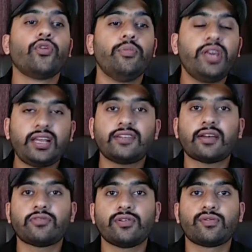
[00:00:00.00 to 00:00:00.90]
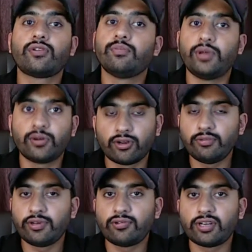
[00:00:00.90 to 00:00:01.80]
तो मेरे हिसाब से फ़ोन
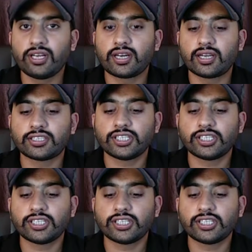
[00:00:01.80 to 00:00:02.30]
बिल्कुल भी रूट नहीं करना